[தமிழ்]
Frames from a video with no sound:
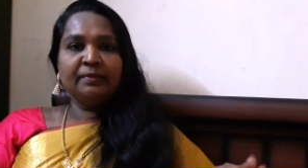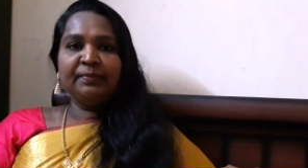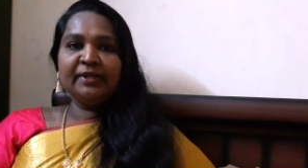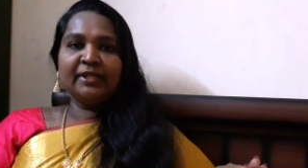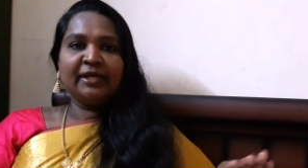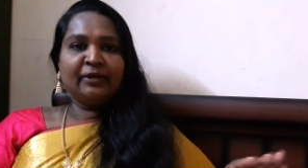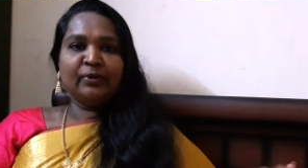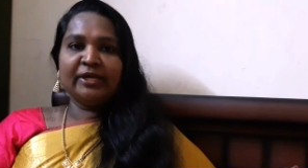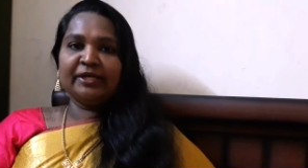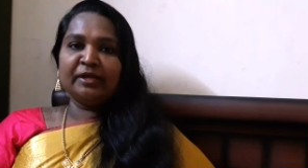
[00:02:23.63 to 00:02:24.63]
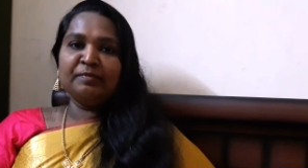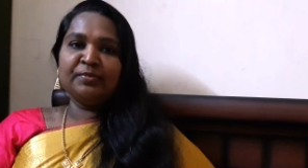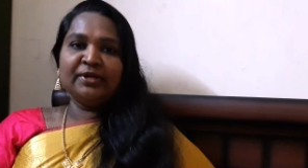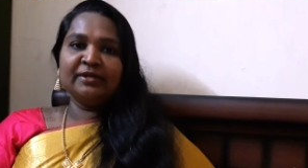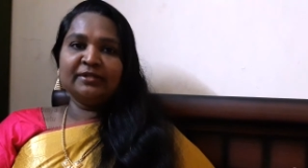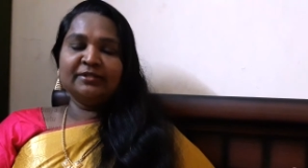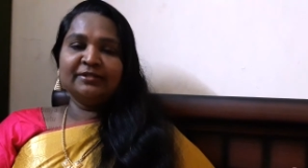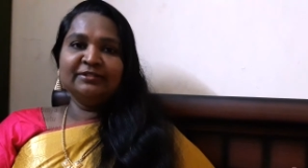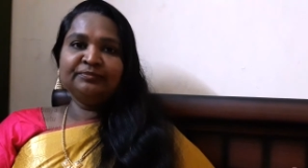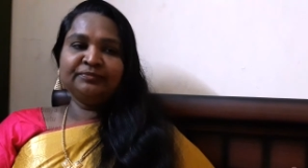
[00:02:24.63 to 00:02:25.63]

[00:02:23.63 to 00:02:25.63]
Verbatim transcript: இப்படி தான் என்னுடைய டைம் போயிட்டு இருந்தது